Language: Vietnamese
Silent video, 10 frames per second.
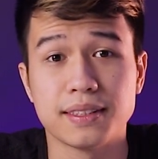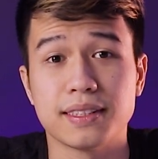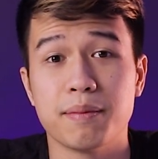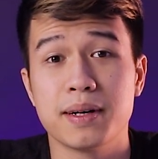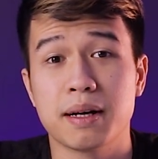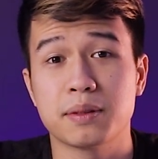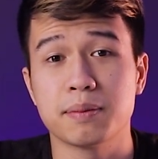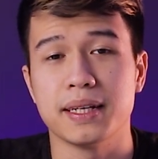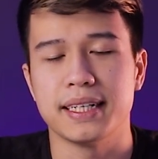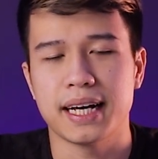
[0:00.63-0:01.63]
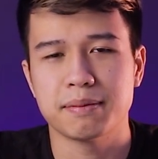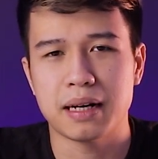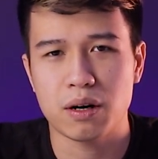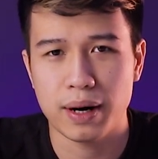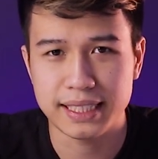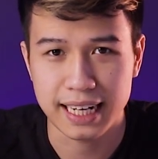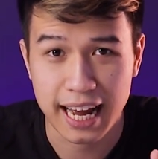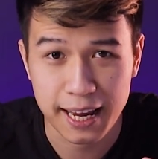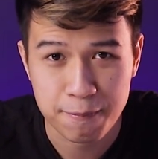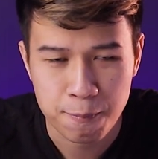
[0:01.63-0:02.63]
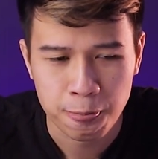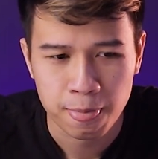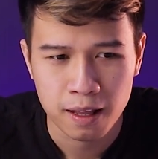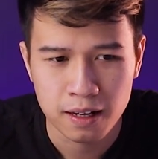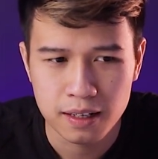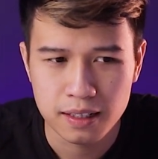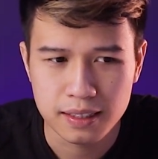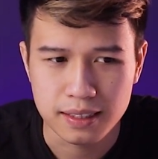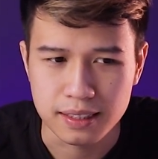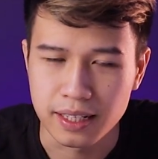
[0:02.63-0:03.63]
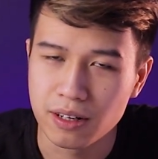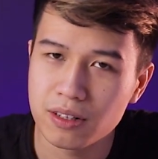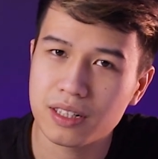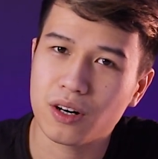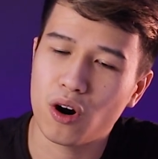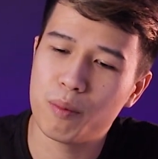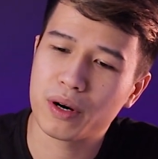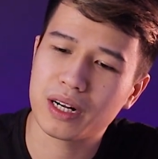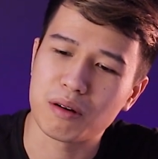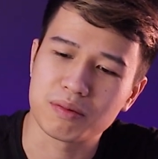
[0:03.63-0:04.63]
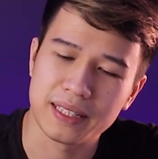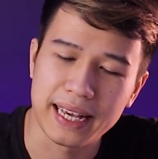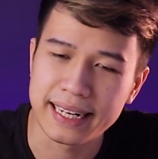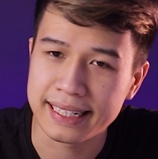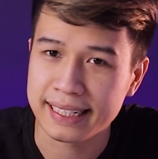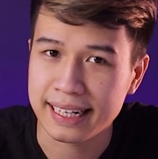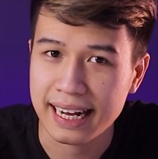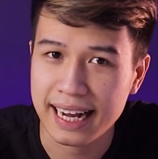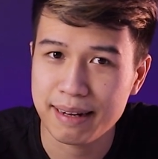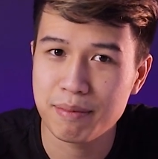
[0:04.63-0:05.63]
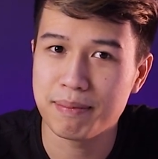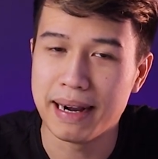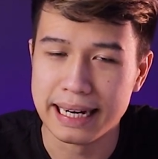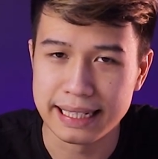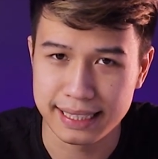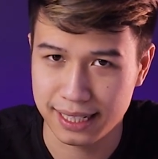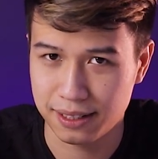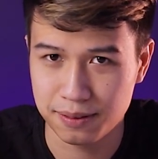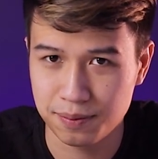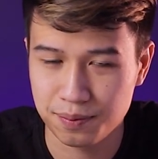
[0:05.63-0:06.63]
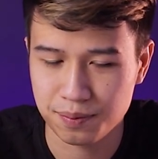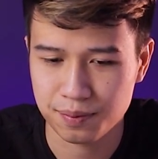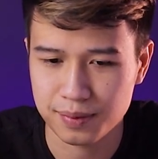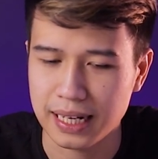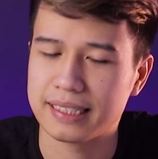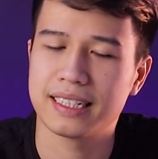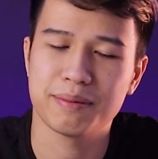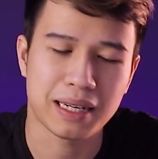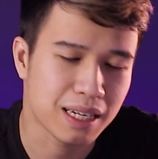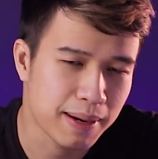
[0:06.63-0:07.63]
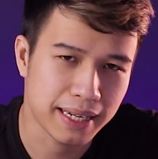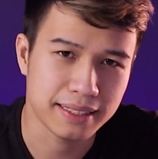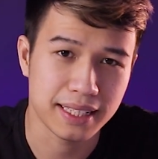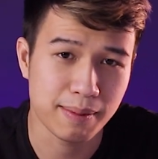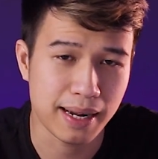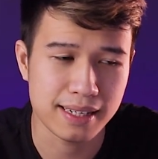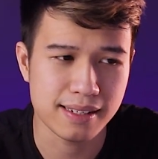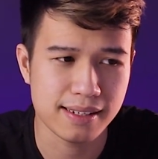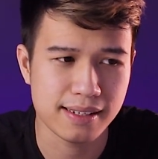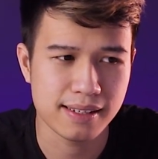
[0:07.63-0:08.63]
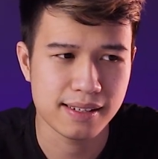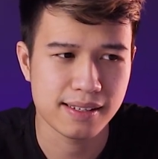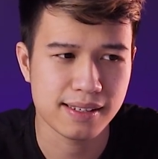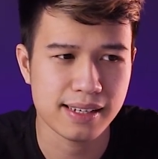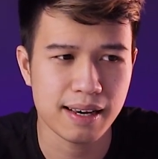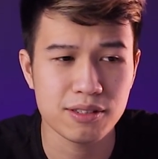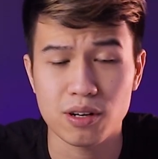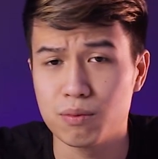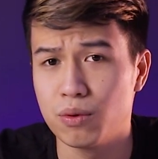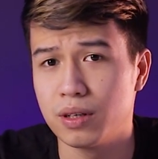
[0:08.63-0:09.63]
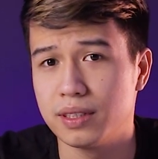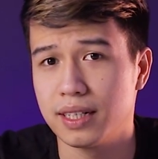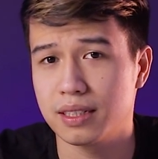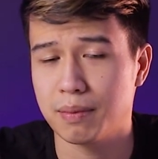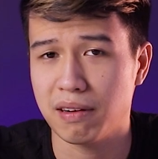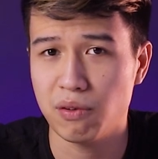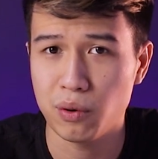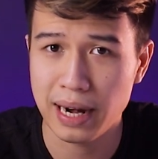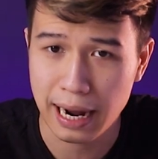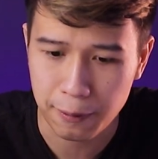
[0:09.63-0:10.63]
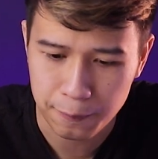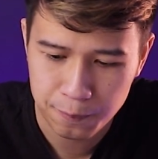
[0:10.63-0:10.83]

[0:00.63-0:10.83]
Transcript: Chào mừng năm trăm tỷ anh em đã quay trở lại. Nếu có một cọc tiền hai mươi bảy triệu đặt ra trước mặt các bạn thì các bạn sẽ chọn mua chiếc smartphone nào?